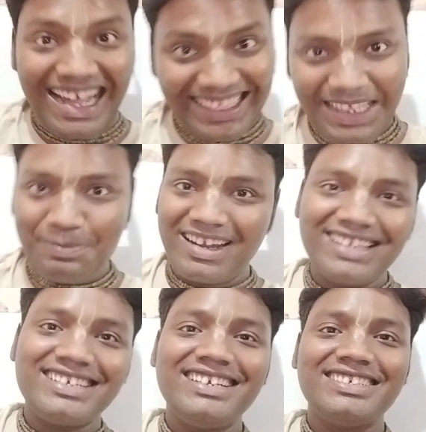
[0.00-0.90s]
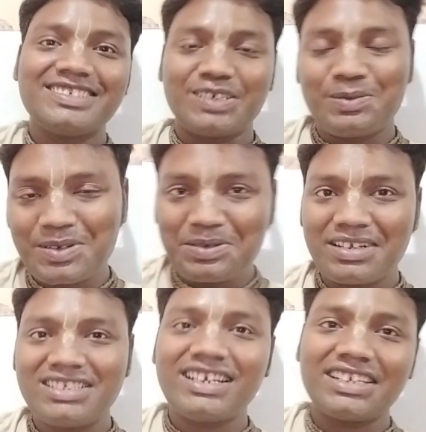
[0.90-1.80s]
জানতে পেরেছি শ্রবণ
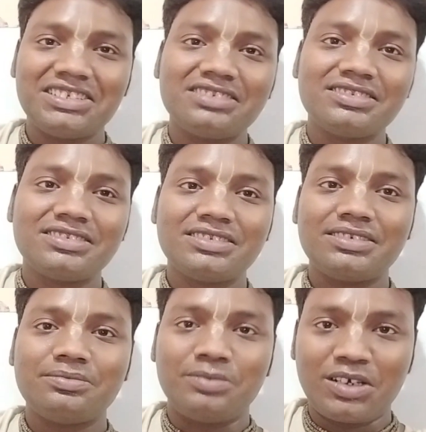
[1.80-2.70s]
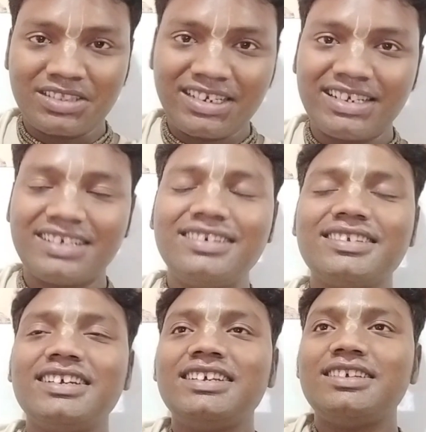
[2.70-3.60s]
করেছি একজন ভক্তের নিকট
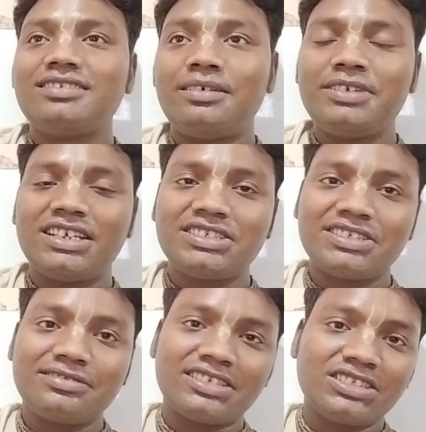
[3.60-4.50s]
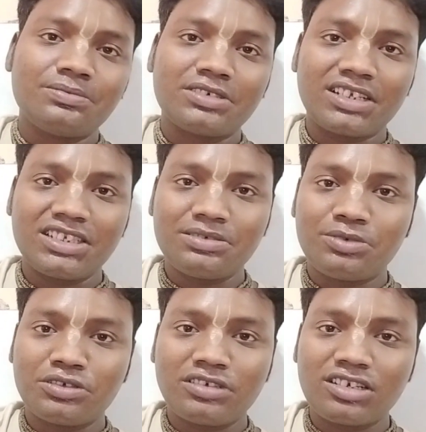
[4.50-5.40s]
তো আমি আজকে ওনার সম্পর্কে কিছু
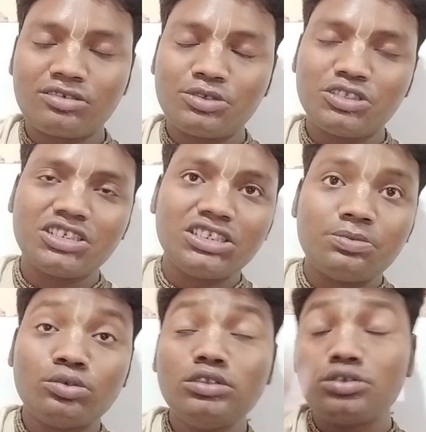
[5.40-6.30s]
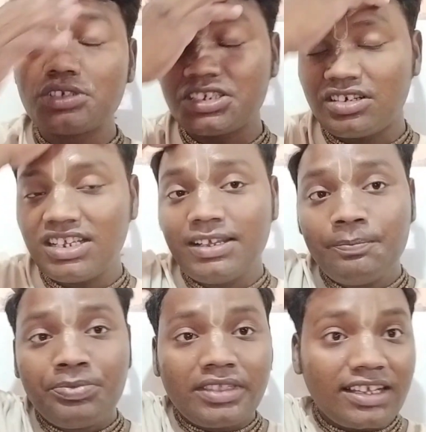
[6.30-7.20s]
বর্ণনা করব যদি কিছু ভুল ত্রুটি হয়
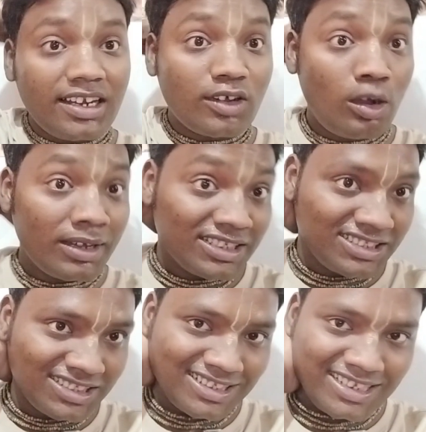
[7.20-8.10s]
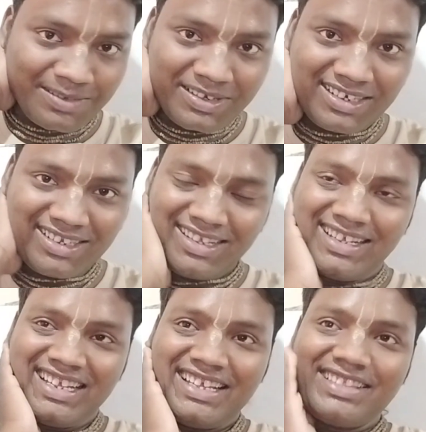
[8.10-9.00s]
তাহলে ক্ষমা দৃষ্টিতে দেখবেন
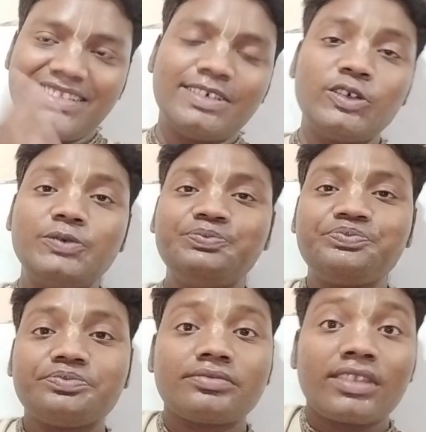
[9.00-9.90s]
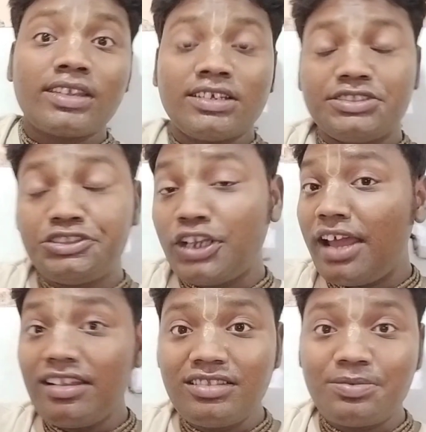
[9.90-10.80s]
তো
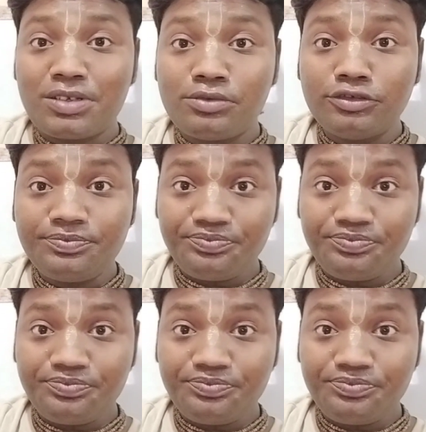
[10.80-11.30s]
জয়ানন্দ প্রভু